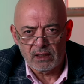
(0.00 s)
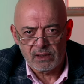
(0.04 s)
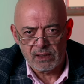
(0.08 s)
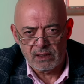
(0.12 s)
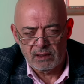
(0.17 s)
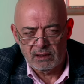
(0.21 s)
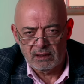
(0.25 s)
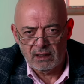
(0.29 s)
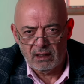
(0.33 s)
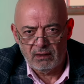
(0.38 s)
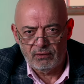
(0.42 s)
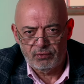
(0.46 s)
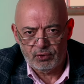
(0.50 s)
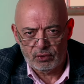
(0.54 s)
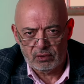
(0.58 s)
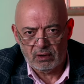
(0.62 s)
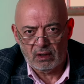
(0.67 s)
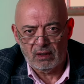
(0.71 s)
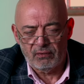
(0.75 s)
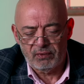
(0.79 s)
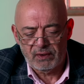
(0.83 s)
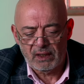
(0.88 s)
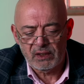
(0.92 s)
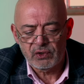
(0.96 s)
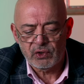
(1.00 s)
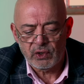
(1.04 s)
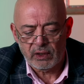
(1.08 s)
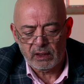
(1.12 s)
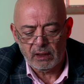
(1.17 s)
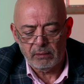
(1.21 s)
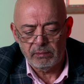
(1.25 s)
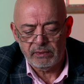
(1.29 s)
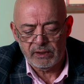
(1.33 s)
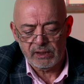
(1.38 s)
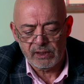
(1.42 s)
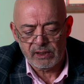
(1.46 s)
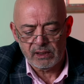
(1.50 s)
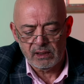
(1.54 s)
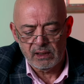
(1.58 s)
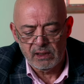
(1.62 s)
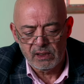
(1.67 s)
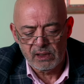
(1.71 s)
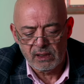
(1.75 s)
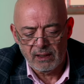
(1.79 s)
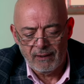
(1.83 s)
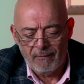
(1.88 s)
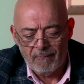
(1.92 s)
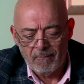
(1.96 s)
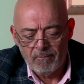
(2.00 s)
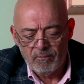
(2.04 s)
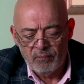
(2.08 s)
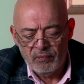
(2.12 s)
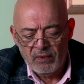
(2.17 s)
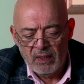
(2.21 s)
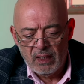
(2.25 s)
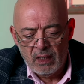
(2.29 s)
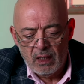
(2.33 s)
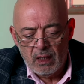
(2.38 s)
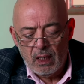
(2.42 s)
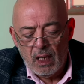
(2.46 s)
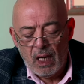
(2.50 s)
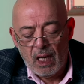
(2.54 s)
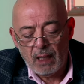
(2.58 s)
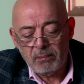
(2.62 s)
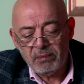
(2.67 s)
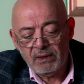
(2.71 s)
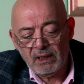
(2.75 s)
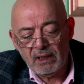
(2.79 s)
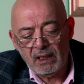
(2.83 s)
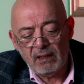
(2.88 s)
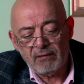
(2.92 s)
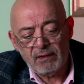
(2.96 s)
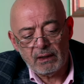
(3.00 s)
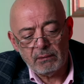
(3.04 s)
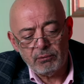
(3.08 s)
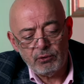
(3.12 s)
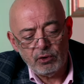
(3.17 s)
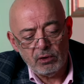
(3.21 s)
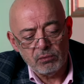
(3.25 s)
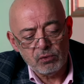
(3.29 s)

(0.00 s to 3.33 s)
tarzında fotoğraflar çekebilirsiniz. Ha bir de ne var